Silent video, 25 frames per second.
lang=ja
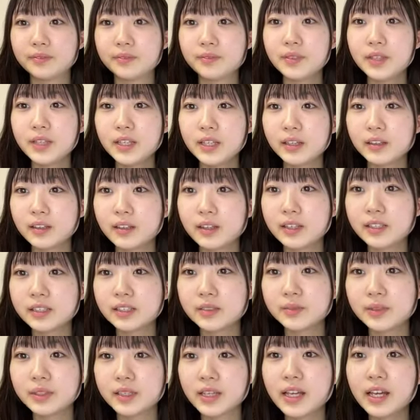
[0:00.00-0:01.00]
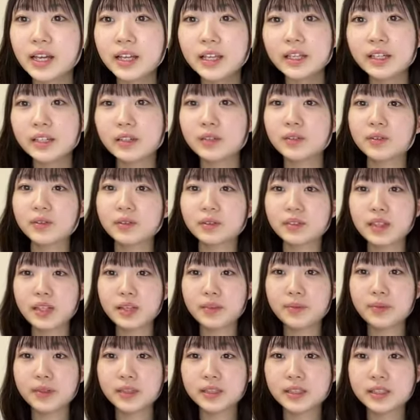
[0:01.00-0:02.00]
みーたの配信見てえありがとうござ
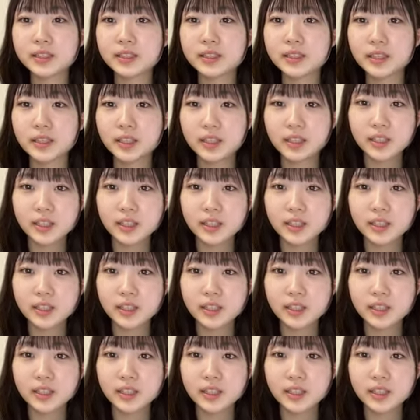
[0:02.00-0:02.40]
います